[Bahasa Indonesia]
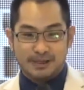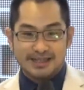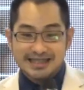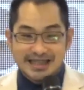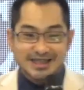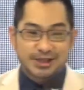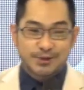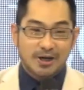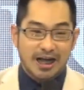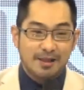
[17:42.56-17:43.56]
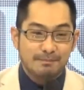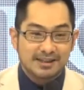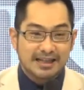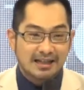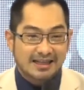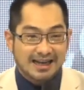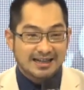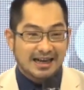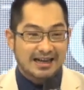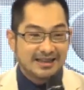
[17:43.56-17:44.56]
rencana Tuhan
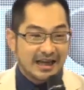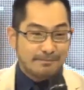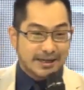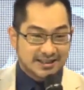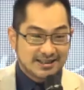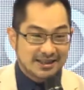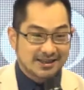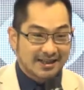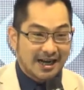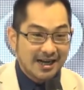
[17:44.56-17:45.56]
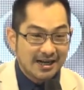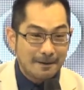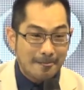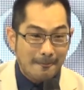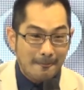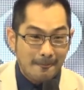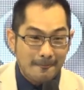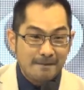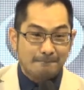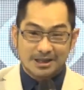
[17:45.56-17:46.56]
mendatangkan damai sejahtera,
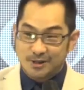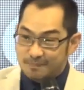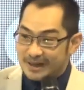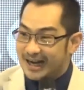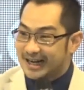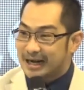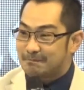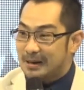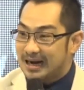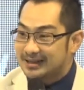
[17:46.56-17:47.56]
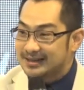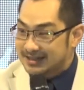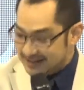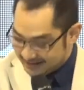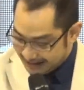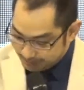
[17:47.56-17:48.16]
penuh pengharapan, dan